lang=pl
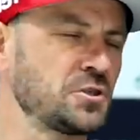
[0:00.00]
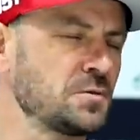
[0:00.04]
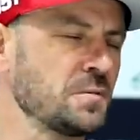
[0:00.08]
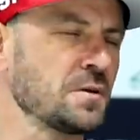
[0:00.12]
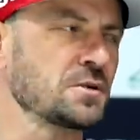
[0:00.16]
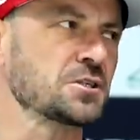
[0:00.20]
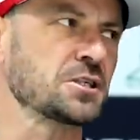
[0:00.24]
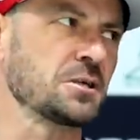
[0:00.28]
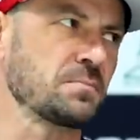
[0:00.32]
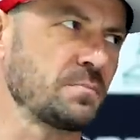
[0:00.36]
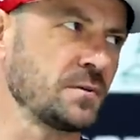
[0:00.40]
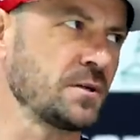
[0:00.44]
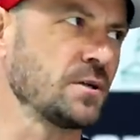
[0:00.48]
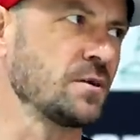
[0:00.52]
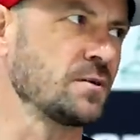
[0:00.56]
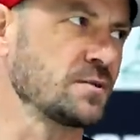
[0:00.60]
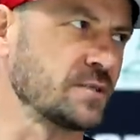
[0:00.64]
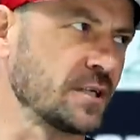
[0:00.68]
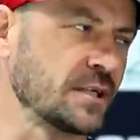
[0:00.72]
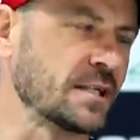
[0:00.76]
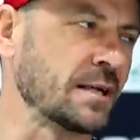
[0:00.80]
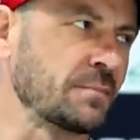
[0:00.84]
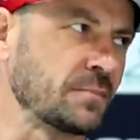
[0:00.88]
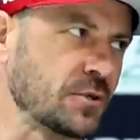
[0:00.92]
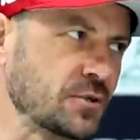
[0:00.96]
śmieszne
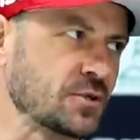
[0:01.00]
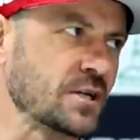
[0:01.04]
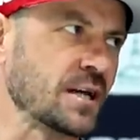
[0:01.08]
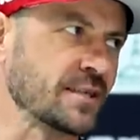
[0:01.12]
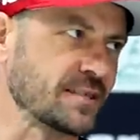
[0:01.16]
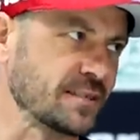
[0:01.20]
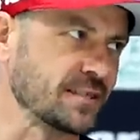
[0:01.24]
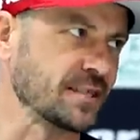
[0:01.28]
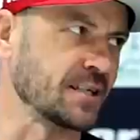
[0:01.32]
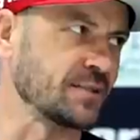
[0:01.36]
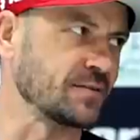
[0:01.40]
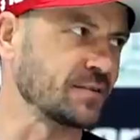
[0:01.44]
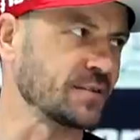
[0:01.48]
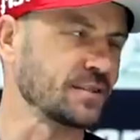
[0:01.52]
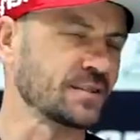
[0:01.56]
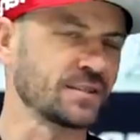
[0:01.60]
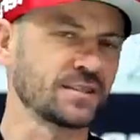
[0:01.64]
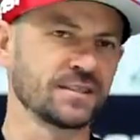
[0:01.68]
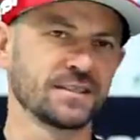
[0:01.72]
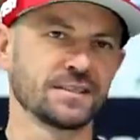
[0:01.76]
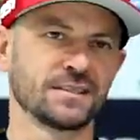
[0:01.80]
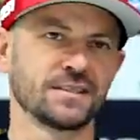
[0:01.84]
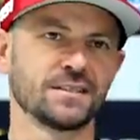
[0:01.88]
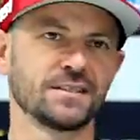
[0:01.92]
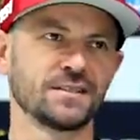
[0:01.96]
pieniądze na tamte czasy
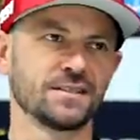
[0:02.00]
nawet. E,